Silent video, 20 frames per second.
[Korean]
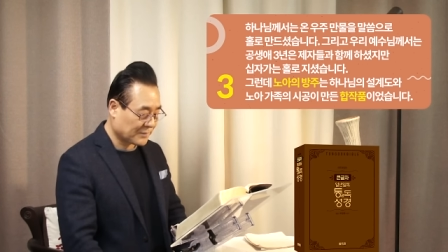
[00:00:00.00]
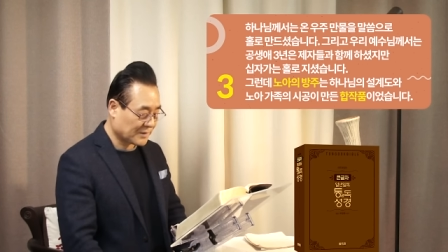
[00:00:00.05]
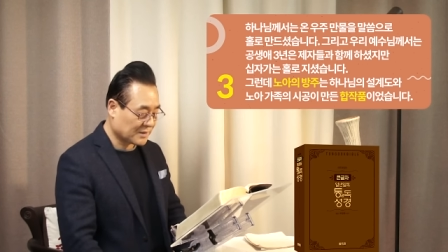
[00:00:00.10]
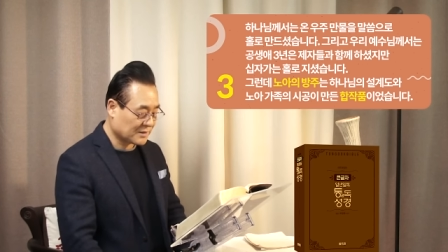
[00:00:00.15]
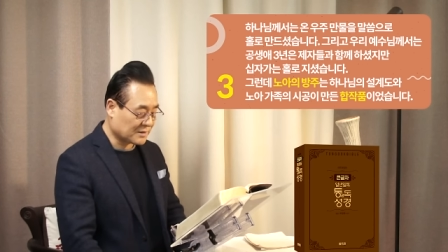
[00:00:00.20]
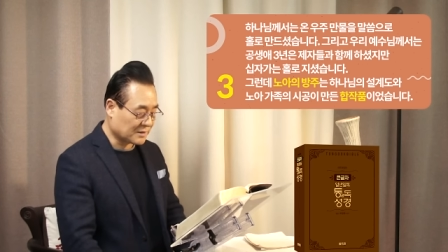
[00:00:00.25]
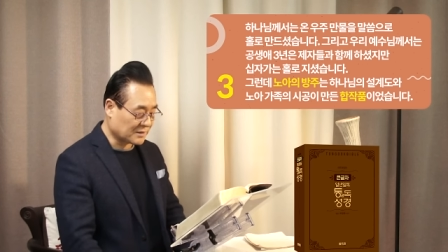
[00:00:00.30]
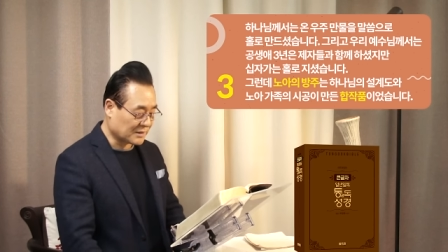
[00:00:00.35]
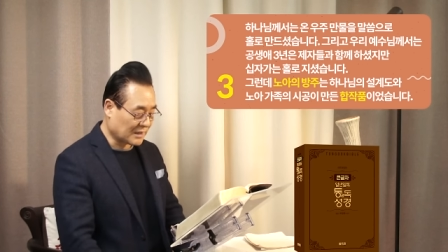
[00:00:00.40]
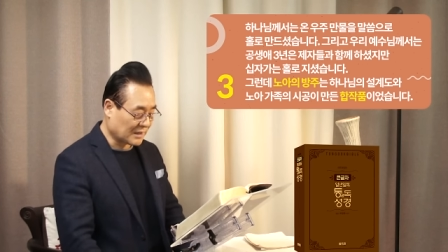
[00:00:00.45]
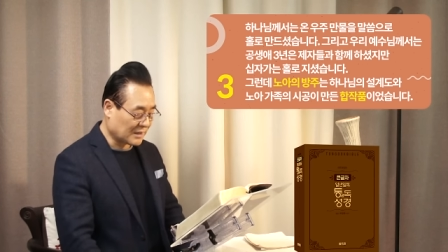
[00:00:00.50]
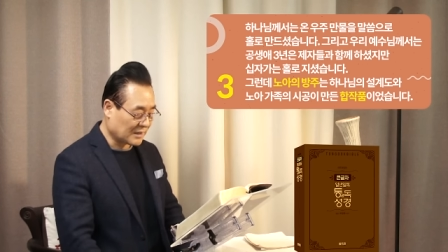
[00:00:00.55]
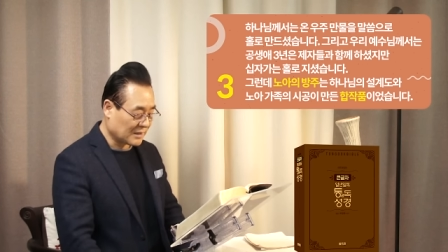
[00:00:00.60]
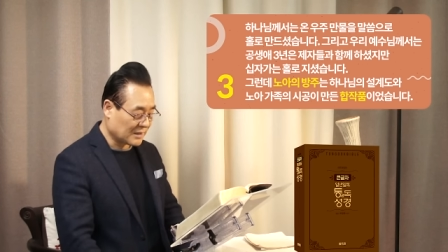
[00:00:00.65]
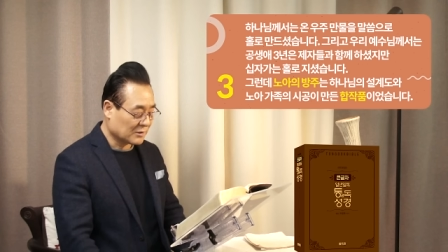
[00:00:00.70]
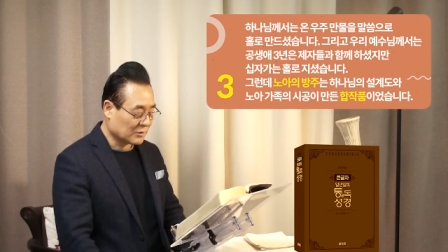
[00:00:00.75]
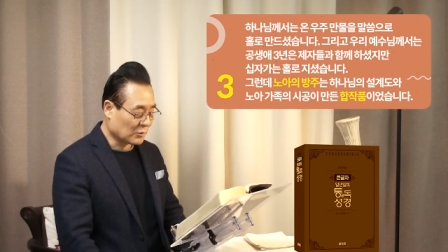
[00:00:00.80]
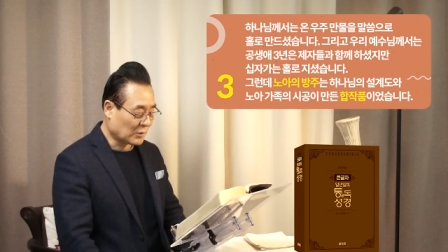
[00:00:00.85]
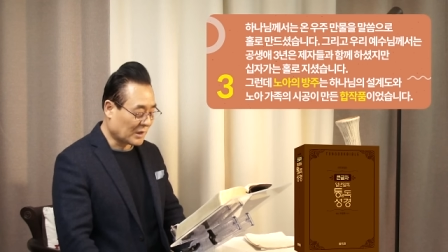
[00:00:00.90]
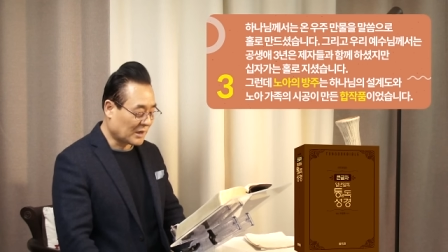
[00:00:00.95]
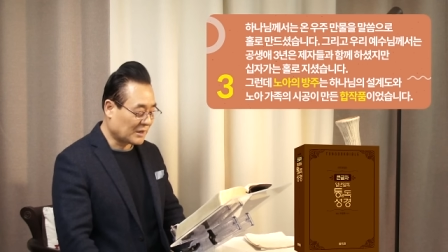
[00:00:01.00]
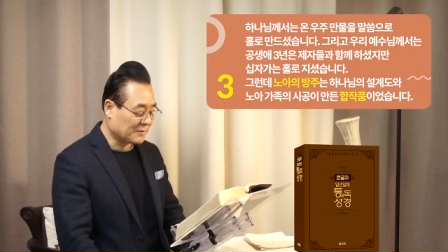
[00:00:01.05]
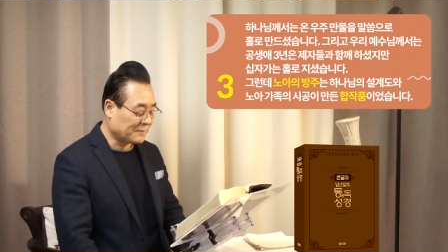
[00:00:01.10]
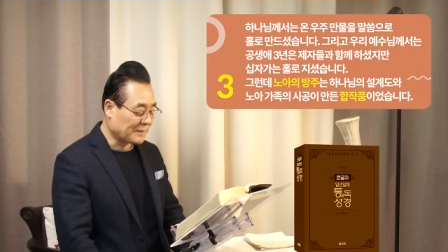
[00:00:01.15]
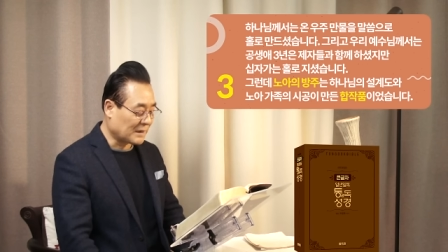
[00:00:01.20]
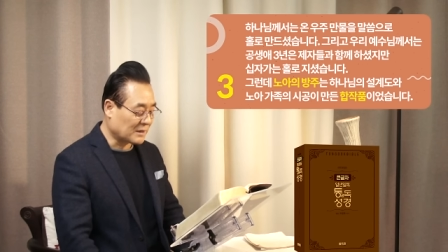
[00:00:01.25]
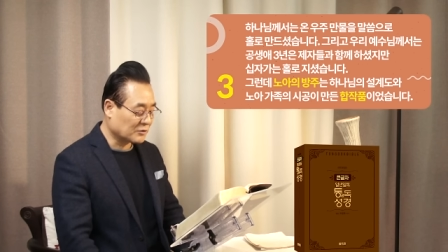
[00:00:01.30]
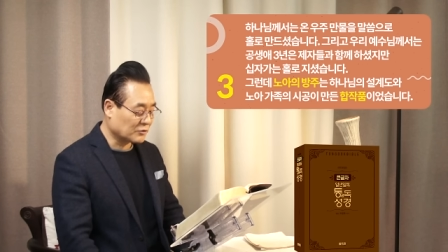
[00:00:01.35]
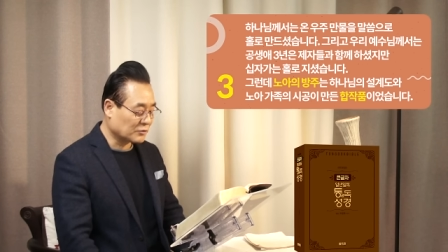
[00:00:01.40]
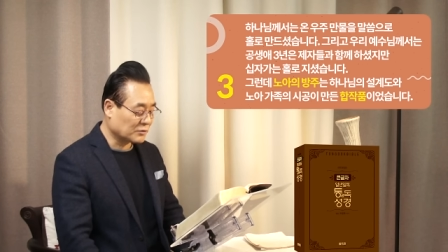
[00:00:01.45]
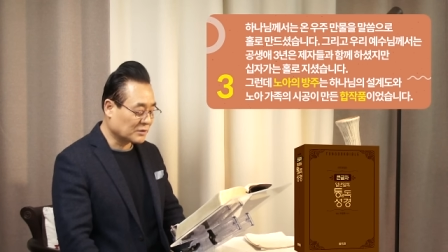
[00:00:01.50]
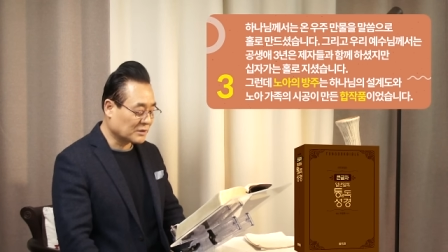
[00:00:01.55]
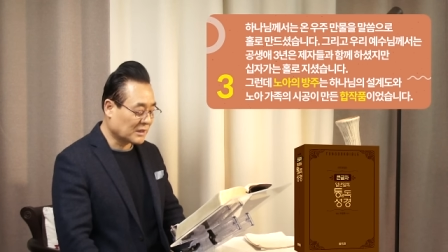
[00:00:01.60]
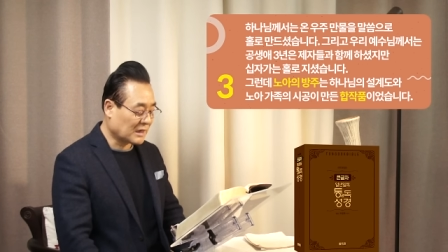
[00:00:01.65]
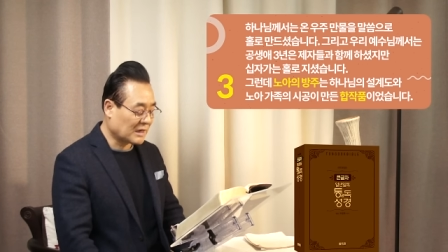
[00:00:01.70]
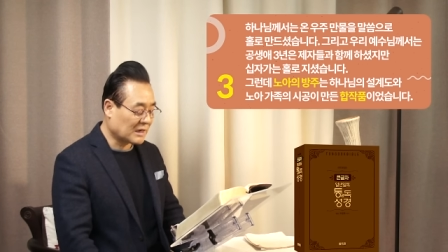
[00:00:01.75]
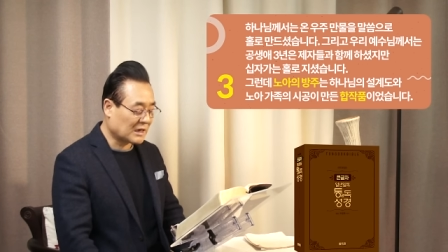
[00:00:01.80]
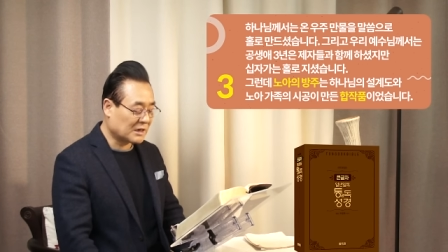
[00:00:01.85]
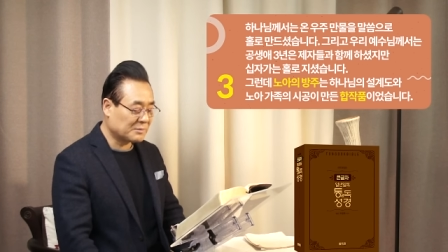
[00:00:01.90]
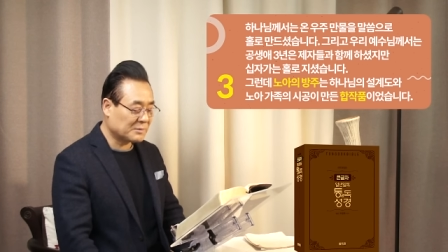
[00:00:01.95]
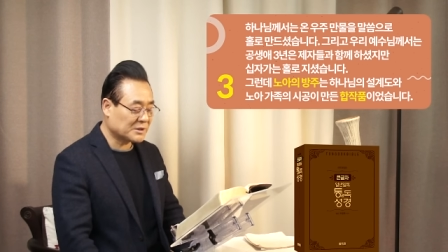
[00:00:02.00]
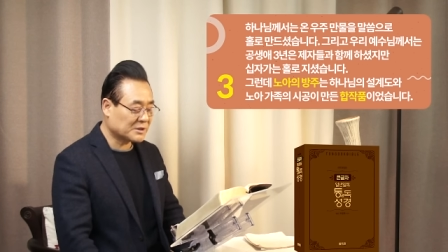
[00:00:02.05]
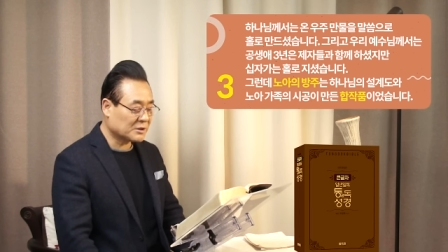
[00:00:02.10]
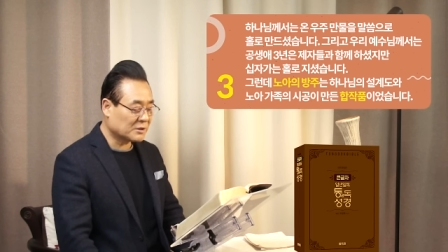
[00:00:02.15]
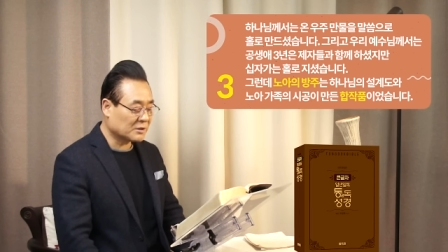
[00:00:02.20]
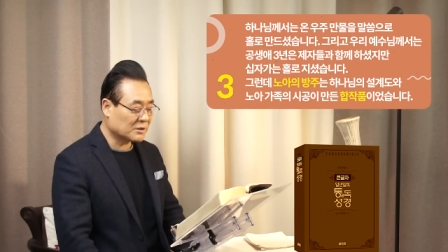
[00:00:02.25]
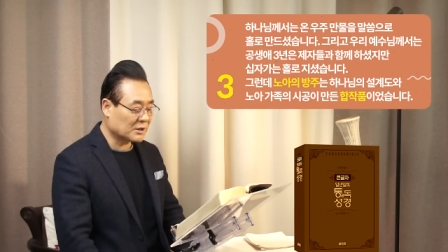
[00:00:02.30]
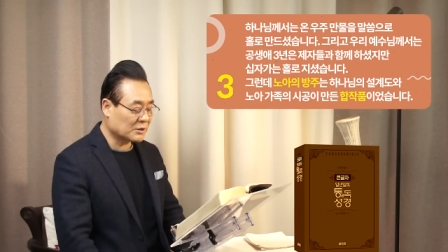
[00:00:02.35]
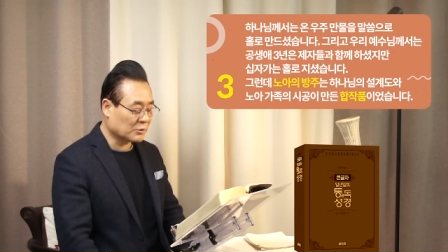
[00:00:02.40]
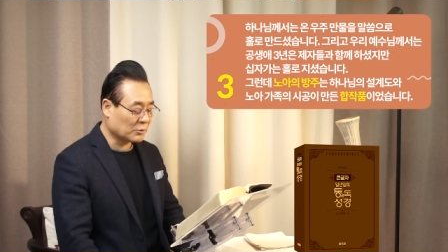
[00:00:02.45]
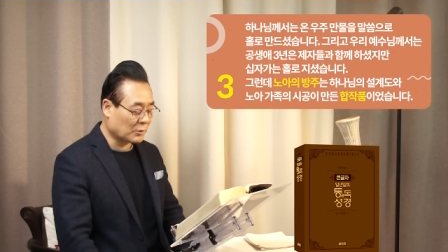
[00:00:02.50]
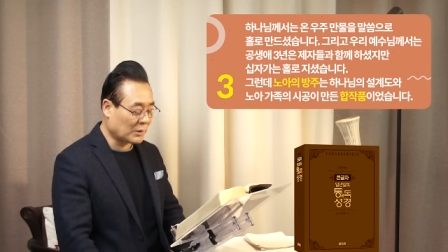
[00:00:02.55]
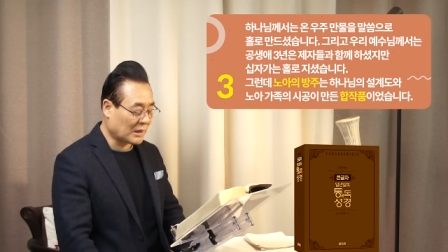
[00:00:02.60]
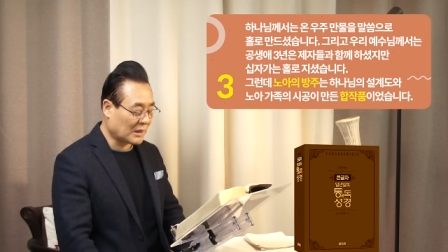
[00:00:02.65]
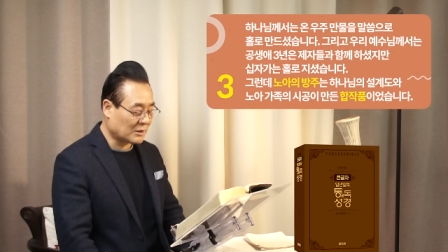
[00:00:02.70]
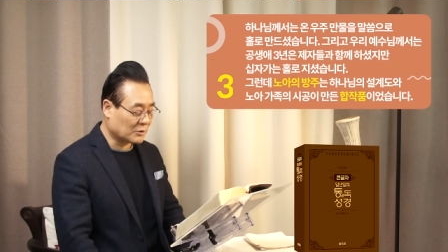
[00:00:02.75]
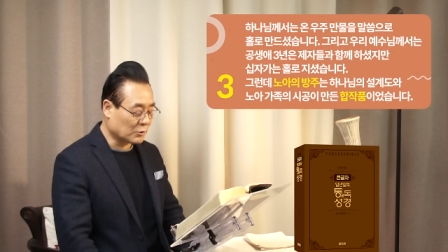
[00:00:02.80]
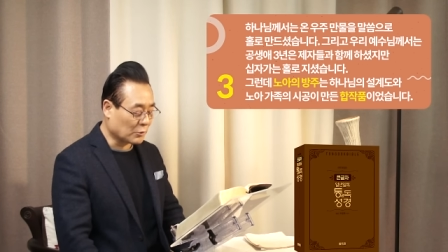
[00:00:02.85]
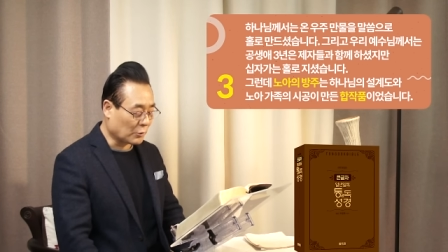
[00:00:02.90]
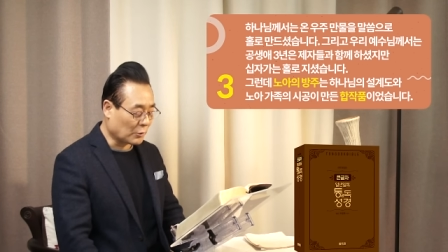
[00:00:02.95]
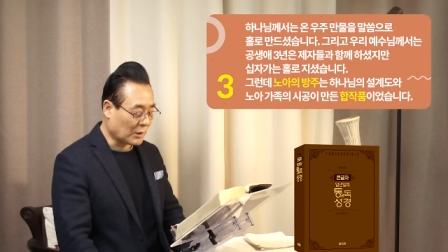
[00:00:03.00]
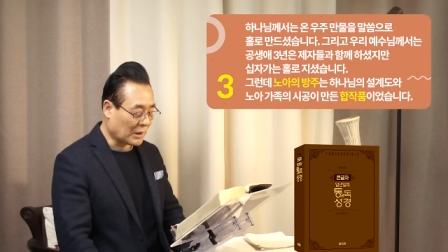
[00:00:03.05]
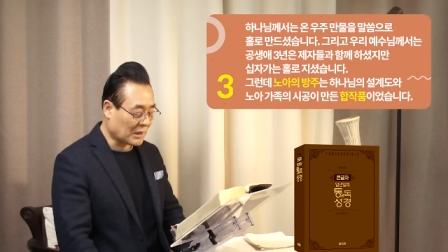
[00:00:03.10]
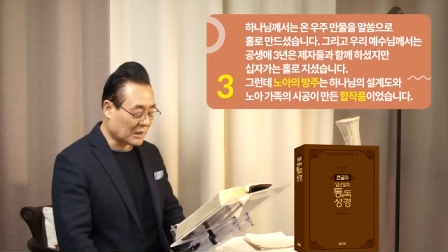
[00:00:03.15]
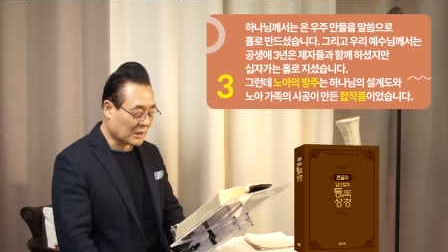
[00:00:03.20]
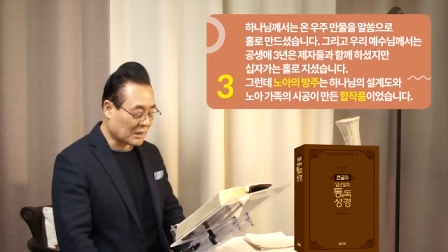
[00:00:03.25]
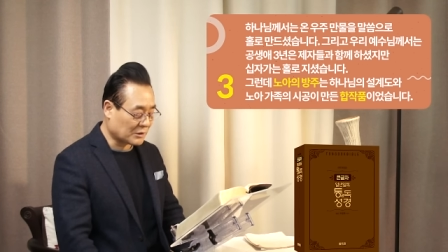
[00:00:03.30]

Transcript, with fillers: 그런데 노아의 방주는 하나님의 설계도와 노아